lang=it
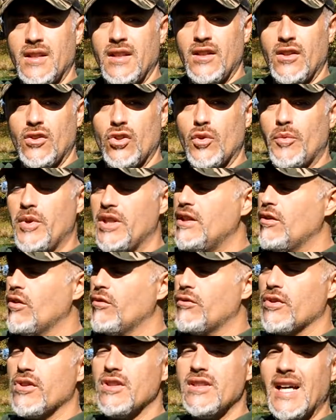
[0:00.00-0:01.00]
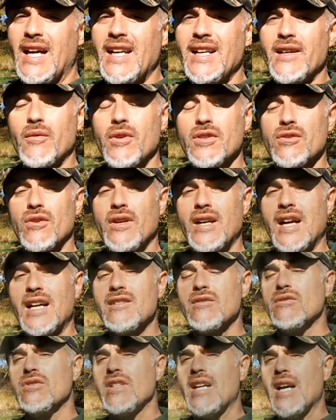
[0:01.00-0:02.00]
L'obiettivo frontale in questo
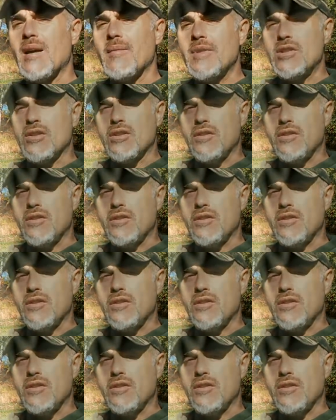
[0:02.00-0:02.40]
caso ha un diametro di